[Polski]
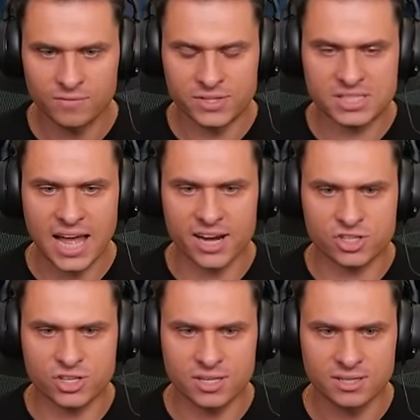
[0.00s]

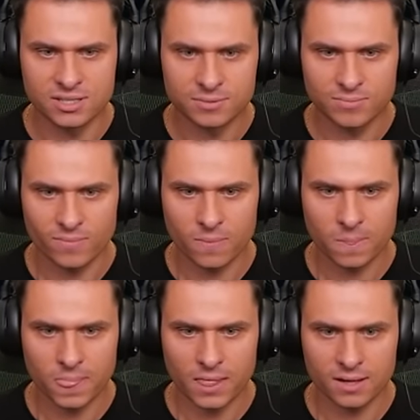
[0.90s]
Wystarczy! Co to
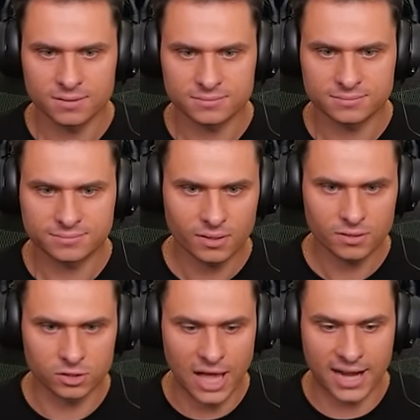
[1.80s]
jest?
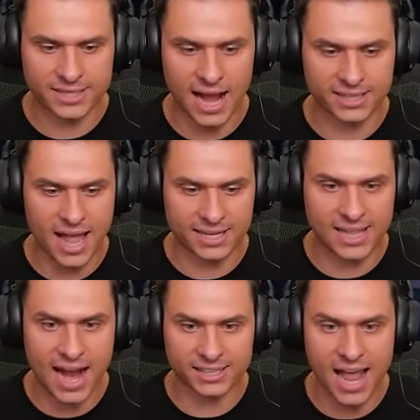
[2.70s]
O tak, tak, tak,
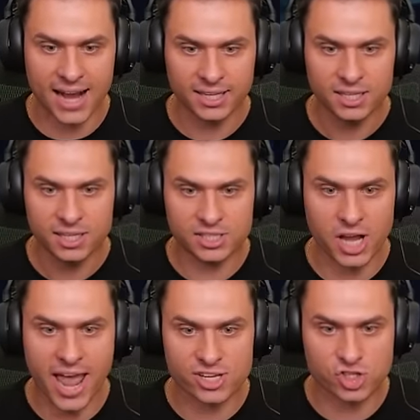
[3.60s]
tak, tak! I co
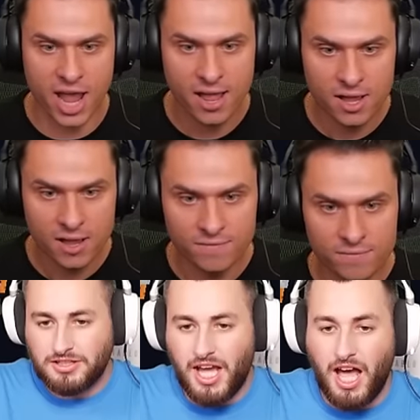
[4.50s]
jeszcze?
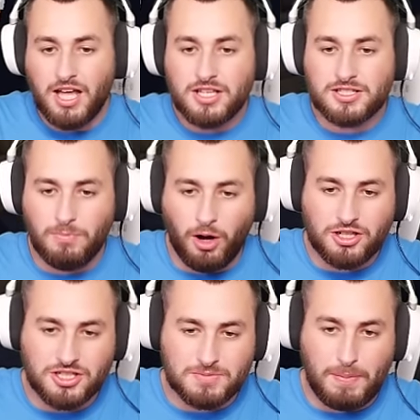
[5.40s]
Nie!
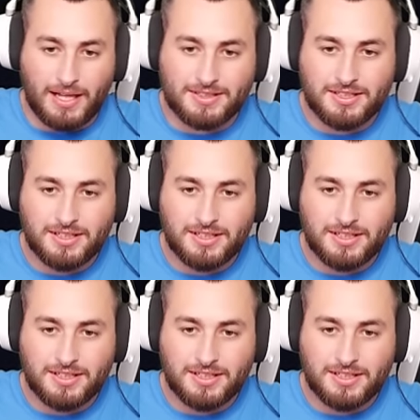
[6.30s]
Smok ci spadł!